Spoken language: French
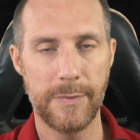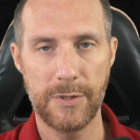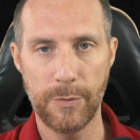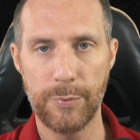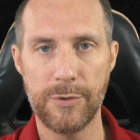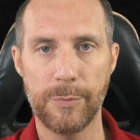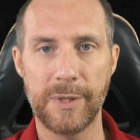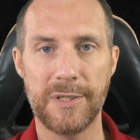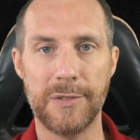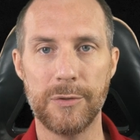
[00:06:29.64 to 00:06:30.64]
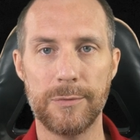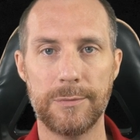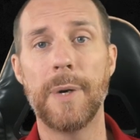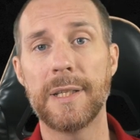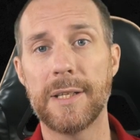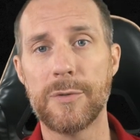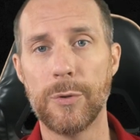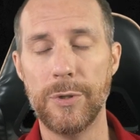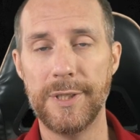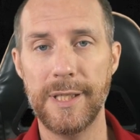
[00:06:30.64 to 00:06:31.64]
sans plus de précision. Martha, de
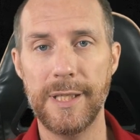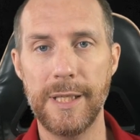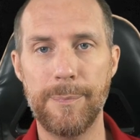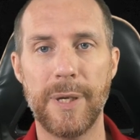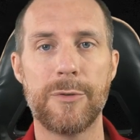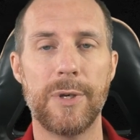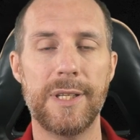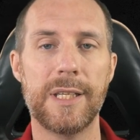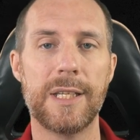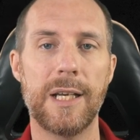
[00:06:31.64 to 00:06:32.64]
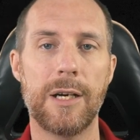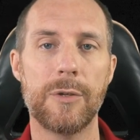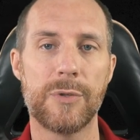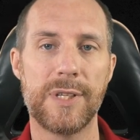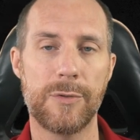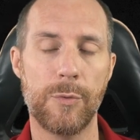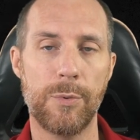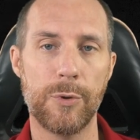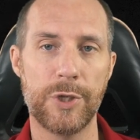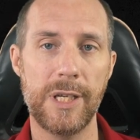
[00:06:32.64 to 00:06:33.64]
son côté, est persuadée qu'il a renoncé à son
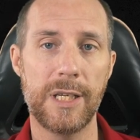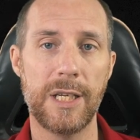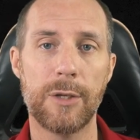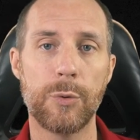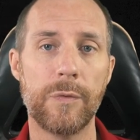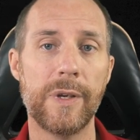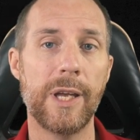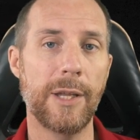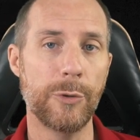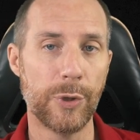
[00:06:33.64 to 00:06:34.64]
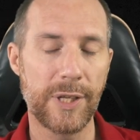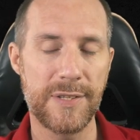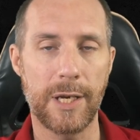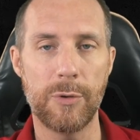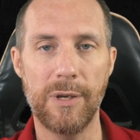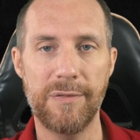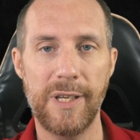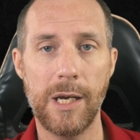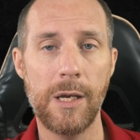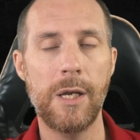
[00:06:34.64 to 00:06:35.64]
projet et qu'il a trouvé un autre circuit à
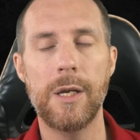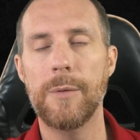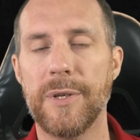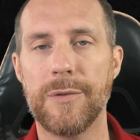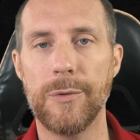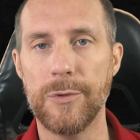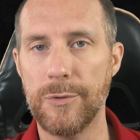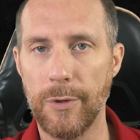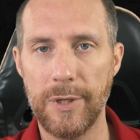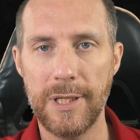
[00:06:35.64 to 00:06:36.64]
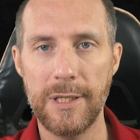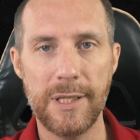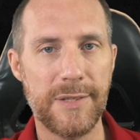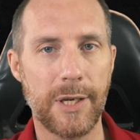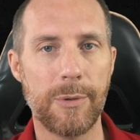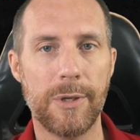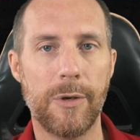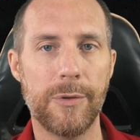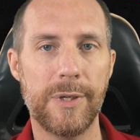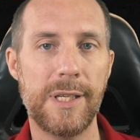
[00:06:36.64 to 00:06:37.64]
faire, parce que sur l'île, les circuits de
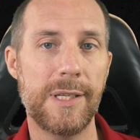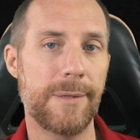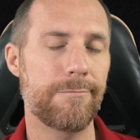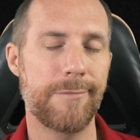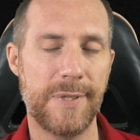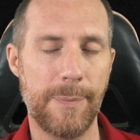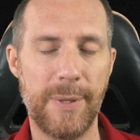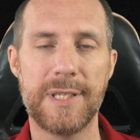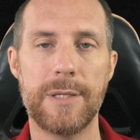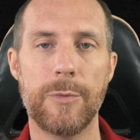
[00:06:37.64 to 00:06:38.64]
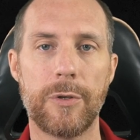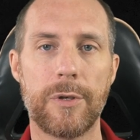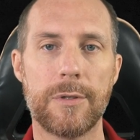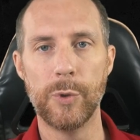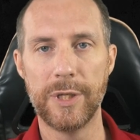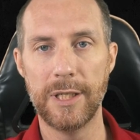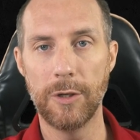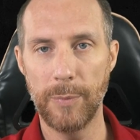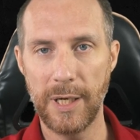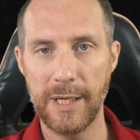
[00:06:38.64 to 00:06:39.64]
randonnée, c'est pas ce qui manque. Moki
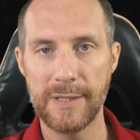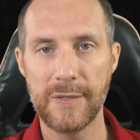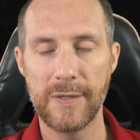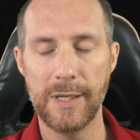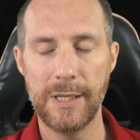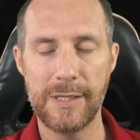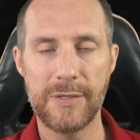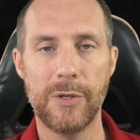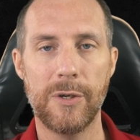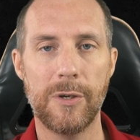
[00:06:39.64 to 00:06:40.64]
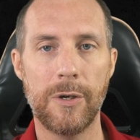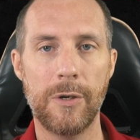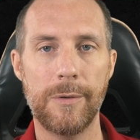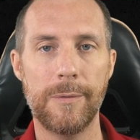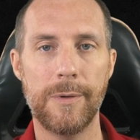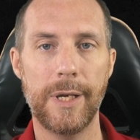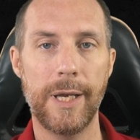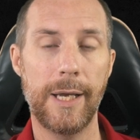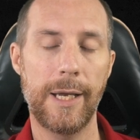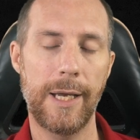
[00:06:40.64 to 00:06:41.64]
l'embrasse et sort.
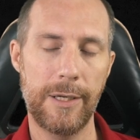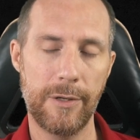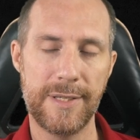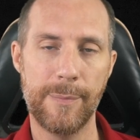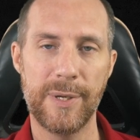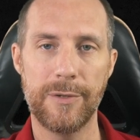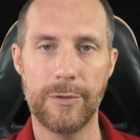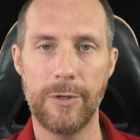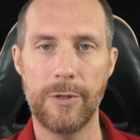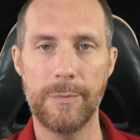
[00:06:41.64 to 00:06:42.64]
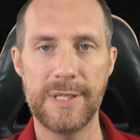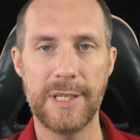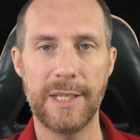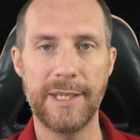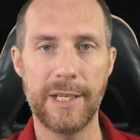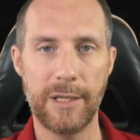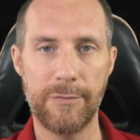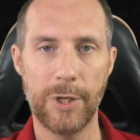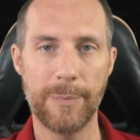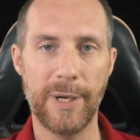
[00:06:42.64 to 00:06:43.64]
Elle ne le sait pas encore, mais c'est la dernière
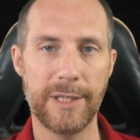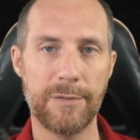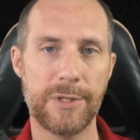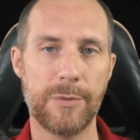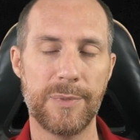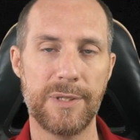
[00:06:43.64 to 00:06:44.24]
fois que Martha voit son